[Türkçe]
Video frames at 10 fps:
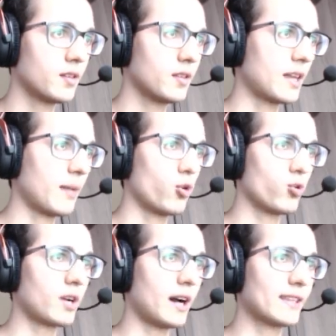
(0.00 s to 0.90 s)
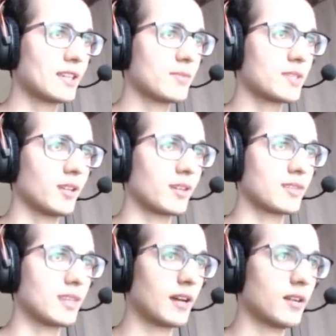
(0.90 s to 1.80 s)
Tamam onun kardeşimizi
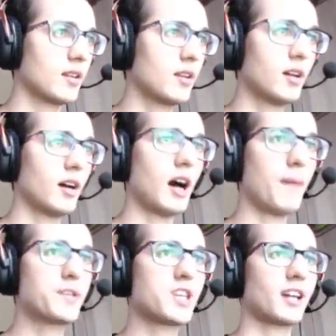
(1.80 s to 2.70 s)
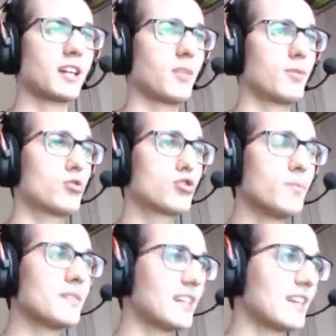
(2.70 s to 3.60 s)
alırız ya. Abi şaka gibi.
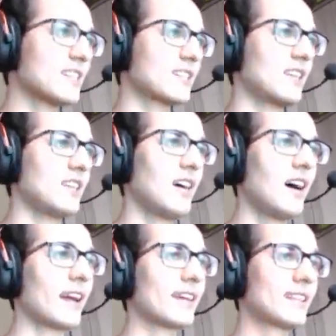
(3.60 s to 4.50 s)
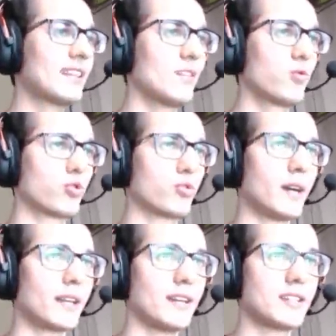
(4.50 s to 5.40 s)
Düzgün bir silah çıksa arkadakini de vurdum
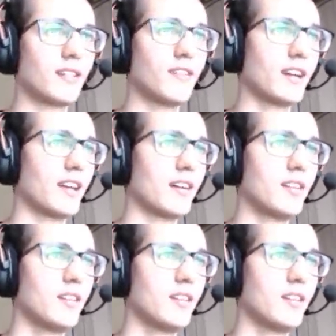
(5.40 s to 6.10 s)
arkadaşlar var ya.